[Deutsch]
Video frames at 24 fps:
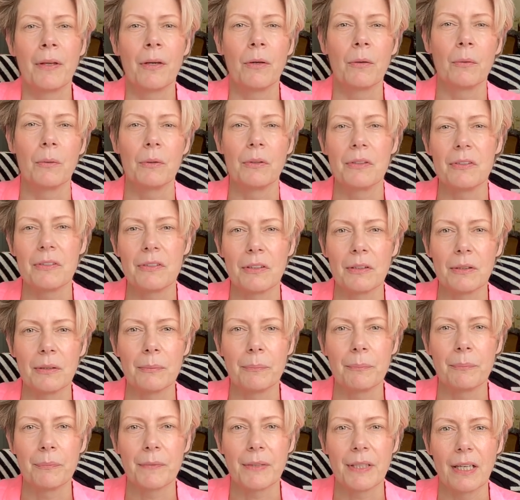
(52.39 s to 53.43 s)
und
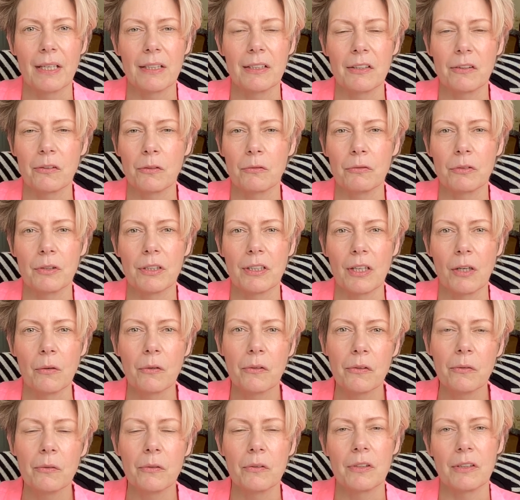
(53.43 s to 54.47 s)
ähm, gar nicht so viel
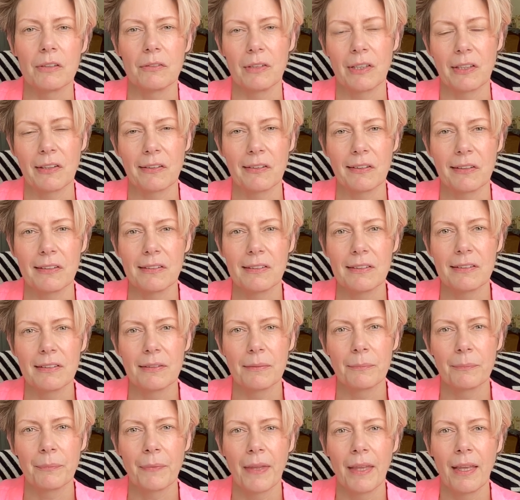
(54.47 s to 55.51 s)
draußen unterwegs sind.
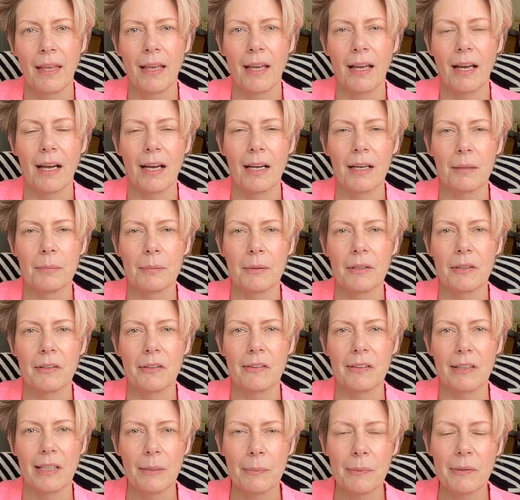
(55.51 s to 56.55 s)
Aber
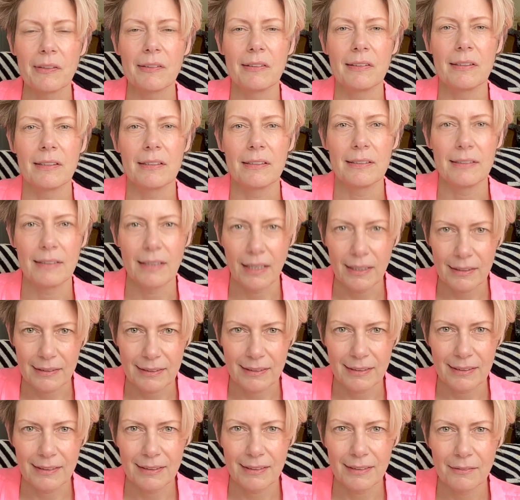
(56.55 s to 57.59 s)
selbst
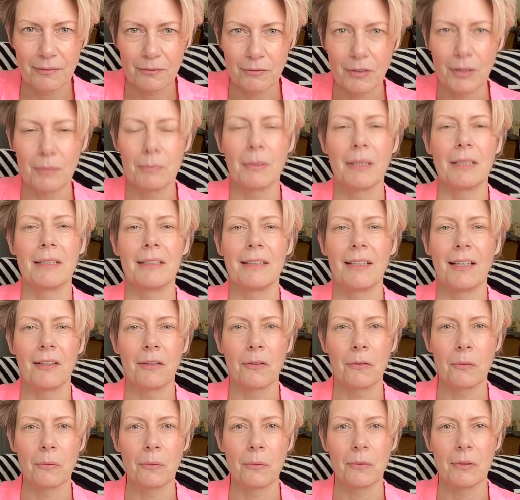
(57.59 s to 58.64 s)
dann, wenn man
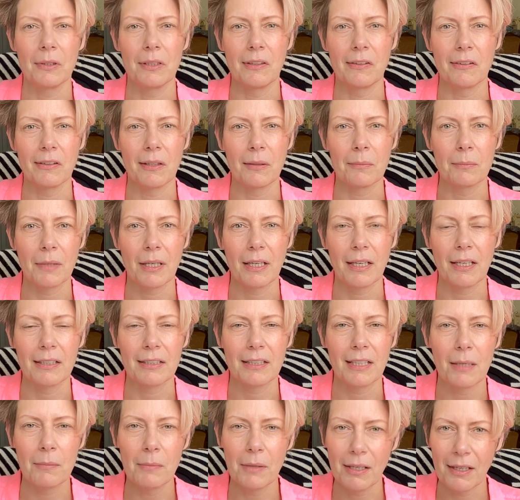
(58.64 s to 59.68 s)
also in seinem kleinen
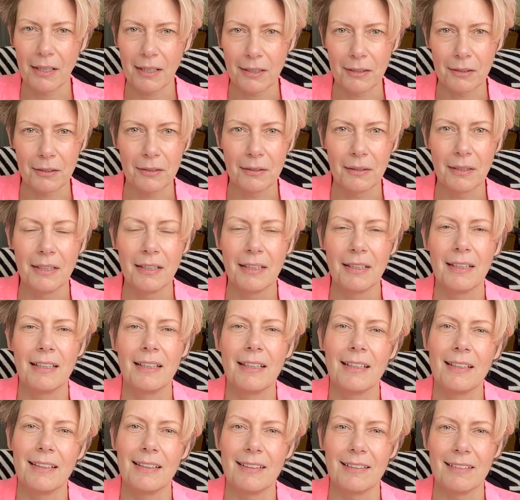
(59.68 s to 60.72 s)
Kämmerlein
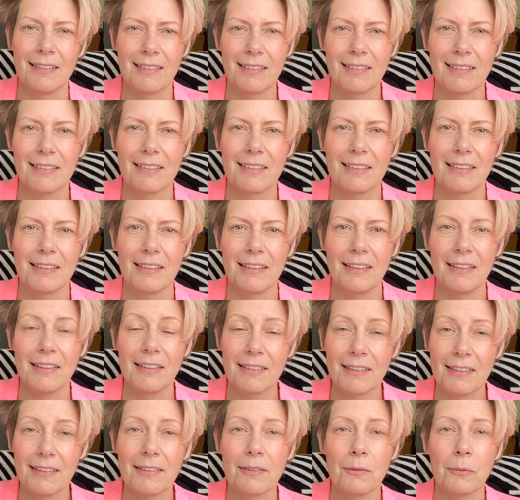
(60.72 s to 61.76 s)
ist,
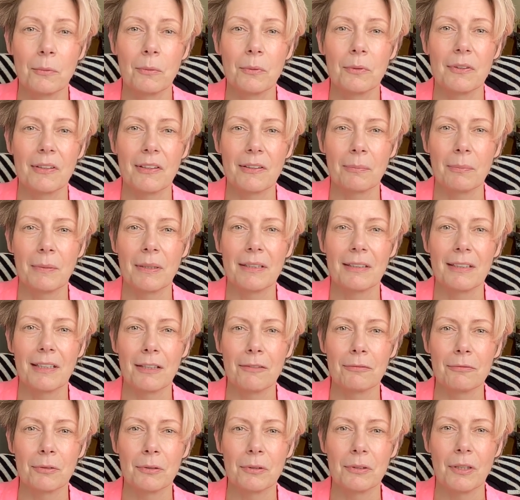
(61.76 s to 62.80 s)
ist es so, dass man
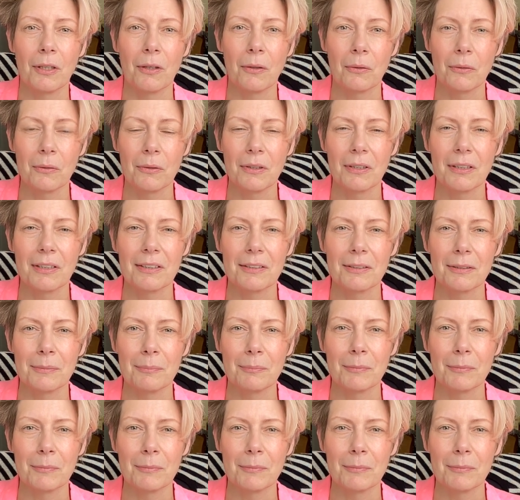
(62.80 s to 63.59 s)
davon auch äh,